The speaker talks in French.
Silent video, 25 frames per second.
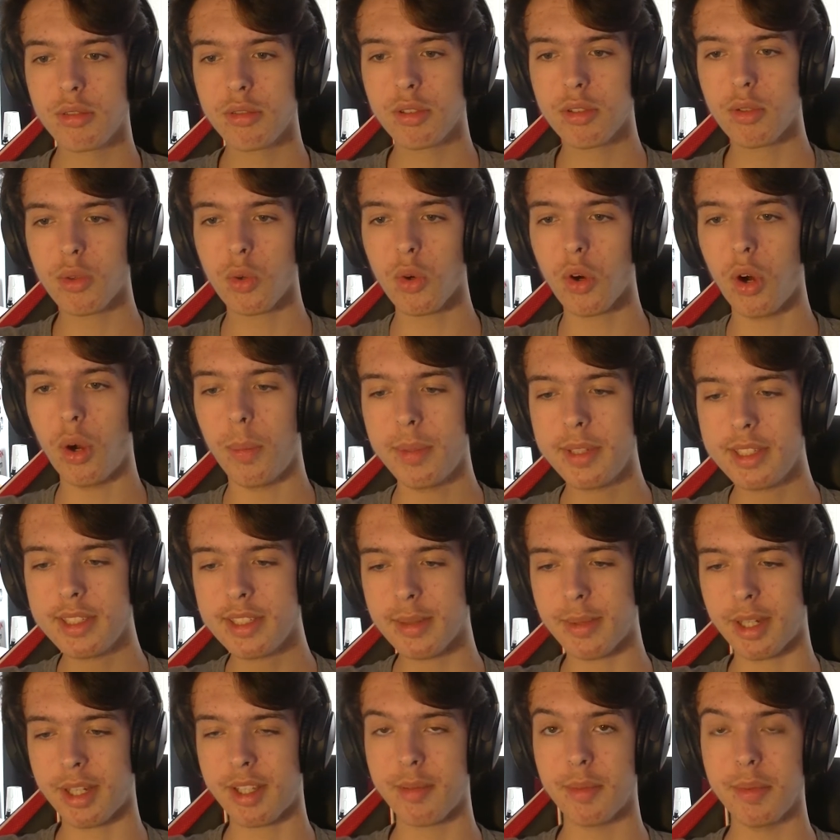trop remplies, c'est
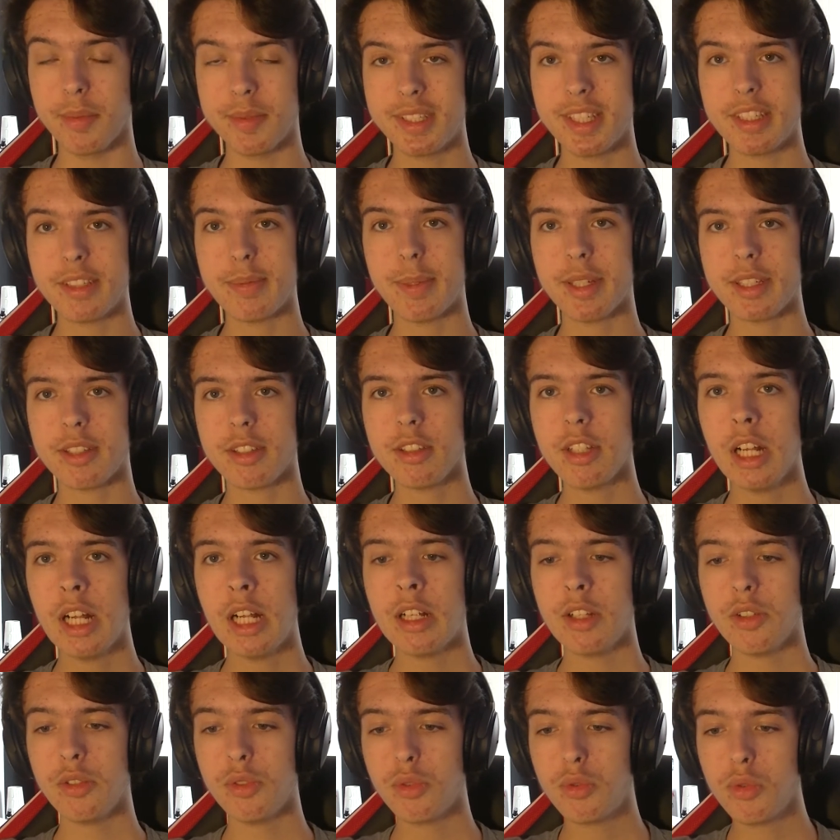maximum 16 personnes,
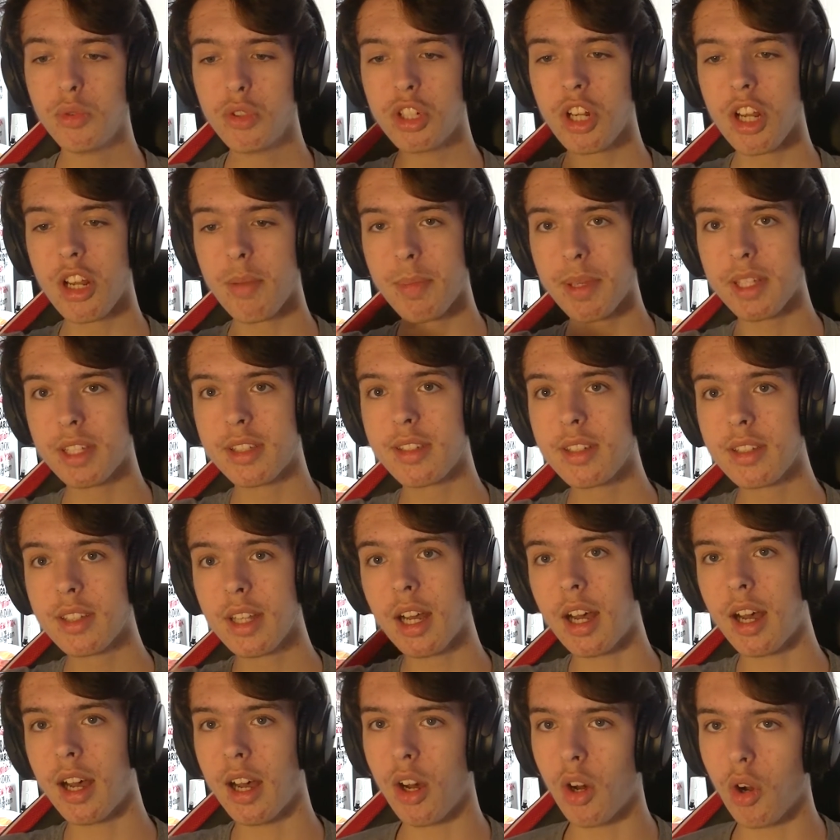du coup chaque personne
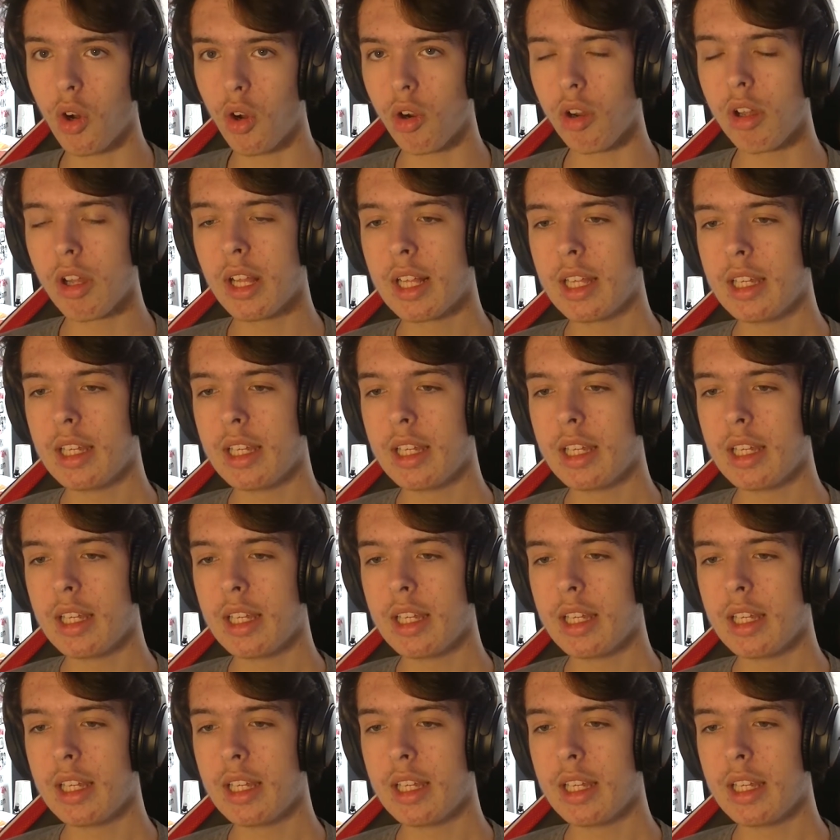a un rôle.